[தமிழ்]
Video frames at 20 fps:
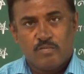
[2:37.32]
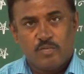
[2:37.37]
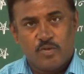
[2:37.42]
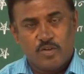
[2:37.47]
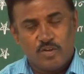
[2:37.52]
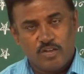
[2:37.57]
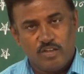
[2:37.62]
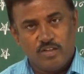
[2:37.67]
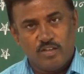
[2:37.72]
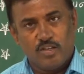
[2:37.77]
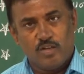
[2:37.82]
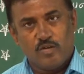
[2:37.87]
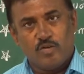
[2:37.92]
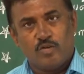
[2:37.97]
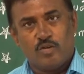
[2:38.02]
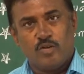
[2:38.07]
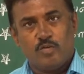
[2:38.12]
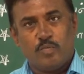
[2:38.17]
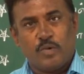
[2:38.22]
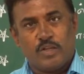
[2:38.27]
பெரிய
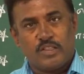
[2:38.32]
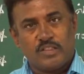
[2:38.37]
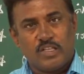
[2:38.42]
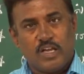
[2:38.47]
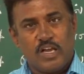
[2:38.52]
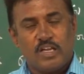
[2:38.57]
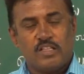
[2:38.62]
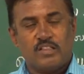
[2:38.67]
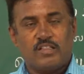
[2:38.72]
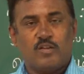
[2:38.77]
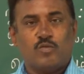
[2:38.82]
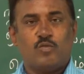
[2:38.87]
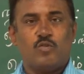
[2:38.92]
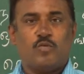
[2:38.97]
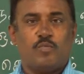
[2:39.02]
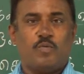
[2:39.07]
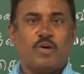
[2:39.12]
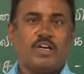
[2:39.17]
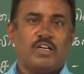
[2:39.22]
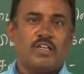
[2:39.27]
ஒரு பத்தாயிரத்தி
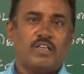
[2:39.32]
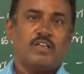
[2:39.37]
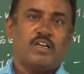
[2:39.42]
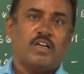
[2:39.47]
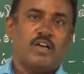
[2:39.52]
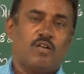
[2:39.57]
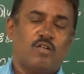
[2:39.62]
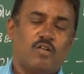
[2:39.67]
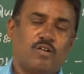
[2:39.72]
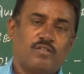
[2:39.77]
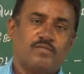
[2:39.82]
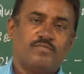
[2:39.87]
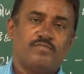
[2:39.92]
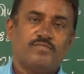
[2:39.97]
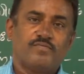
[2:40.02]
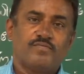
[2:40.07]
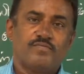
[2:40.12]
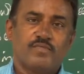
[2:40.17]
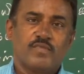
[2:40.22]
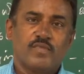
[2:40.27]
ஐநூறு பாட்டுங்கிறாங்க
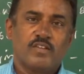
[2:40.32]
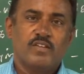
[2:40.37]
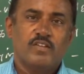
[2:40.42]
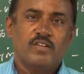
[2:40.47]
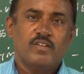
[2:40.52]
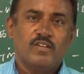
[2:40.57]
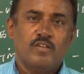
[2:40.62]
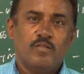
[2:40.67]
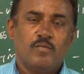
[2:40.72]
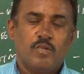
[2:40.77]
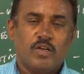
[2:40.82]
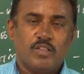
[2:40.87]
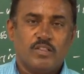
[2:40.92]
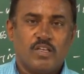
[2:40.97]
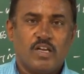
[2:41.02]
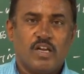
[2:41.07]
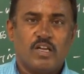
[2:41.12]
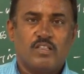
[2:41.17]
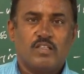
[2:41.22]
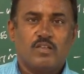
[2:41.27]

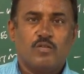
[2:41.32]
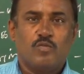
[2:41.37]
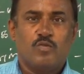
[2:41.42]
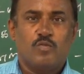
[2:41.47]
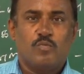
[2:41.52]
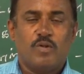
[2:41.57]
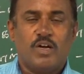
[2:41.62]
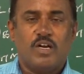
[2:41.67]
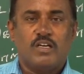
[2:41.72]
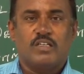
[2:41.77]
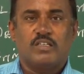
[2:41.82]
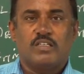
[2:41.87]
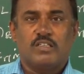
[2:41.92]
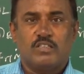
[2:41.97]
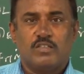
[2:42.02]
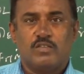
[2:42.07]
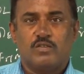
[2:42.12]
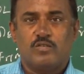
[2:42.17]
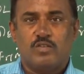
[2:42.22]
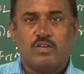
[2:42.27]
பத்தாயிரத்தி ஐநூறு பாட்டு
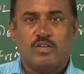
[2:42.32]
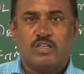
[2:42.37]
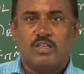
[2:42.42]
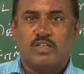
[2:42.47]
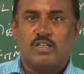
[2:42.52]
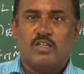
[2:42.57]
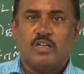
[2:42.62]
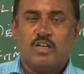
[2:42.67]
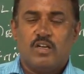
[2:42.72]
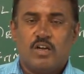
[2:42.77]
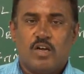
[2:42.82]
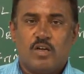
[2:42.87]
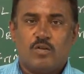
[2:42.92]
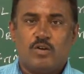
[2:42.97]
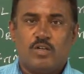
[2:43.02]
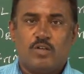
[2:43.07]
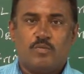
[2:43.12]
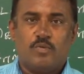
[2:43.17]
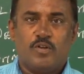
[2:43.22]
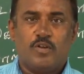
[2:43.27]
இருக்குன்னு சொல்லி
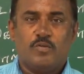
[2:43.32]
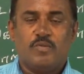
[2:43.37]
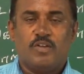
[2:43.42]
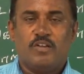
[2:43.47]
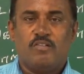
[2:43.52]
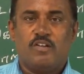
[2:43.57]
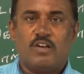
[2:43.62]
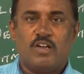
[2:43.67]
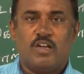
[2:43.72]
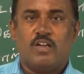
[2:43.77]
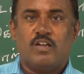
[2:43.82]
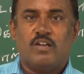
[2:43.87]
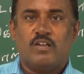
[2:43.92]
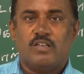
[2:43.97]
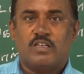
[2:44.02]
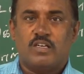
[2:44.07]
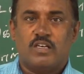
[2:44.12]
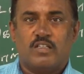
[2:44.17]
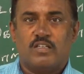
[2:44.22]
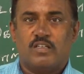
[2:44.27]
அதனுடைய பெருமையெல்லாம்
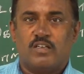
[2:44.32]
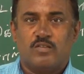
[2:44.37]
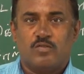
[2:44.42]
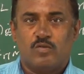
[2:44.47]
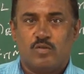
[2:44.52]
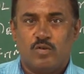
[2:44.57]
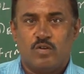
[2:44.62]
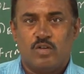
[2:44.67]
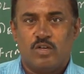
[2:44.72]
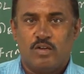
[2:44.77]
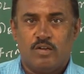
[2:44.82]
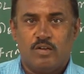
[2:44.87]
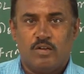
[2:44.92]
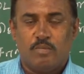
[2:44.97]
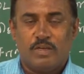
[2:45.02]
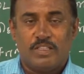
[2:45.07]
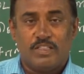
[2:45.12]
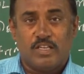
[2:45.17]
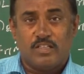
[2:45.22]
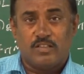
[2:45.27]
கிட்டத்தட்ட சொல்லு
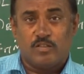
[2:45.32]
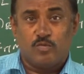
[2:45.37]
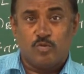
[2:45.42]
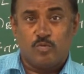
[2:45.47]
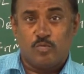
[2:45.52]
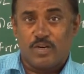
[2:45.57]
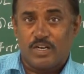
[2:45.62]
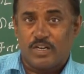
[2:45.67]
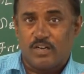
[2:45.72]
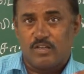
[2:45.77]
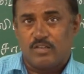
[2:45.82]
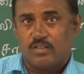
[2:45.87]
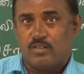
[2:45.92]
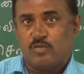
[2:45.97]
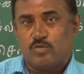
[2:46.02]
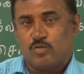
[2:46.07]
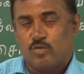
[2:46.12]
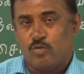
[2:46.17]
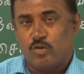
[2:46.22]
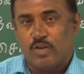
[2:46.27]
பத்தாயிரத்தி ஐநூறு பாடல்
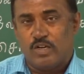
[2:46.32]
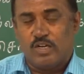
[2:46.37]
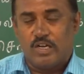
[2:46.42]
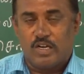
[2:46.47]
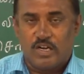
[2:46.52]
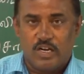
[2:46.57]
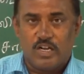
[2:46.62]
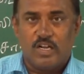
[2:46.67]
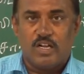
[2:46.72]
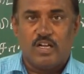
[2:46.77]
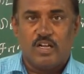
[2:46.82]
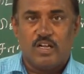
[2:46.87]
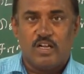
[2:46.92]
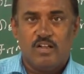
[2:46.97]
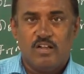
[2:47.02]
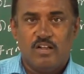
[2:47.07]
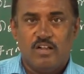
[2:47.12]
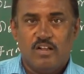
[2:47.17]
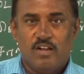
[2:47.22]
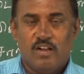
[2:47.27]
இருக்குன்னு சொல்லுவாங்க ஆனால்
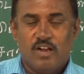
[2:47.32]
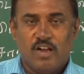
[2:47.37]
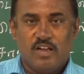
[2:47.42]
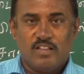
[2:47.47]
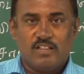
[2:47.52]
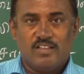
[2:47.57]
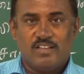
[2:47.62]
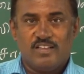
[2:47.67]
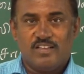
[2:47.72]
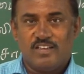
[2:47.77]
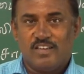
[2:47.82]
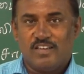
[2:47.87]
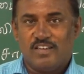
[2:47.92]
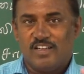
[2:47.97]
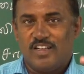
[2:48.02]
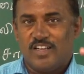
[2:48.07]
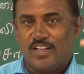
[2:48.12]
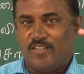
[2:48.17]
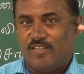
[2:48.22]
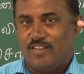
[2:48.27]
அது
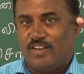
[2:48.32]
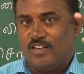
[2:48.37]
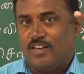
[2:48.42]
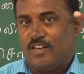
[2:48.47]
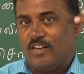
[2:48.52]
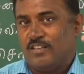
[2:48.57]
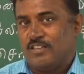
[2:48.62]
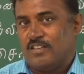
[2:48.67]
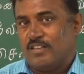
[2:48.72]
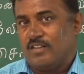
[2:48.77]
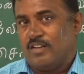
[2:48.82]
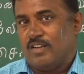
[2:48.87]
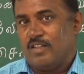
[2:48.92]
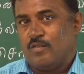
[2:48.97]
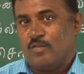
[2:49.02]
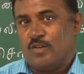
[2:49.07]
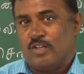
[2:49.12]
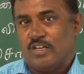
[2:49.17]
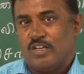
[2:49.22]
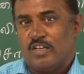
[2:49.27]
இரண்டே வரியில்
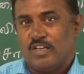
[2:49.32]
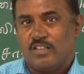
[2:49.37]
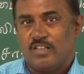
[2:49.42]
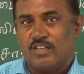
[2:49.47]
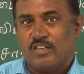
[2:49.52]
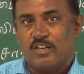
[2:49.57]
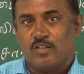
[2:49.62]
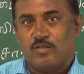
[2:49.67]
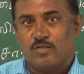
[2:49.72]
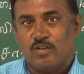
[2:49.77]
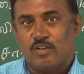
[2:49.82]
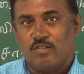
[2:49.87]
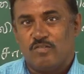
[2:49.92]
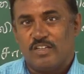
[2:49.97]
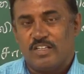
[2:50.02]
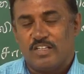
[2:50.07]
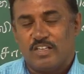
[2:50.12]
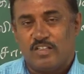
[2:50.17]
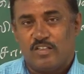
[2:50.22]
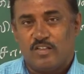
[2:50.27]
அதனுடைய கருத்துக்களை
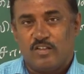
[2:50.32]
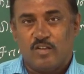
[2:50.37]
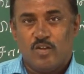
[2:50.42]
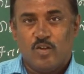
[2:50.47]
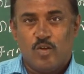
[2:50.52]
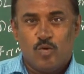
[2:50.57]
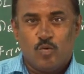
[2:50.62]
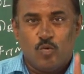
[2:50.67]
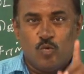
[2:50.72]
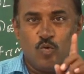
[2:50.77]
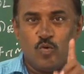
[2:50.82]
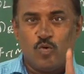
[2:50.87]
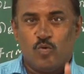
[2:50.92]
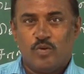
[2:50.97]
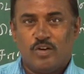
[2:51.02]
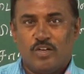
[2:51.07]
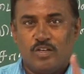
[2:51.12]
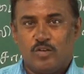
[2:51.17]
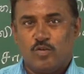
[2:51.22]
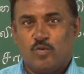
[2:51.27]
சொல்லிவிடுகிறது
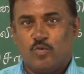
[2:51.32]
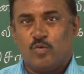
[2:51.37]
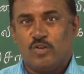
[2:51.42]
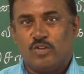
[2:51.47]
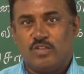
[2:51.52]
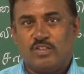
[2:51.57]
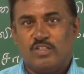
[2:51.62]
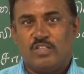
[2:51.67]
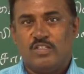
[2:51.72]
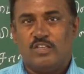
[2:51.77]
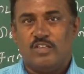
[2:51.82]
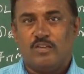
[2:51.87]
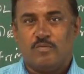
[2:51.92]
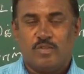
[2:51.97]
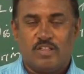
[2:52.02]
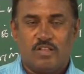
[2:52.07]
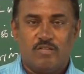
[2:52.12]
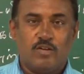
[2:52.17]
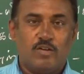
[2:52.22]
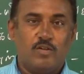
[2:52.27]
ஒருவனுக்கு ஒருத்தி
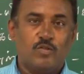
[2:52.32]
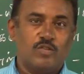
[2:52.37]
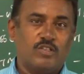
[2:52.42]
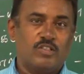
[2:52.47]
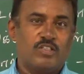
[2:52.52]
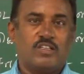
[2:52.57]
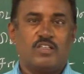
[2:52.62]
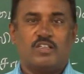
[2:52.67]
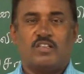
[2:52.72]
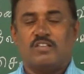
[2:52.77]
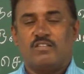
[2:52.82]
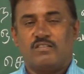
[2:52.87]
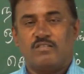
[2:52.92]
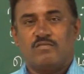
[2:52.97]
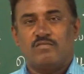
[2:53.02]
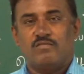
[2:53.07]
என்பதை வலியுறுத்துகிறது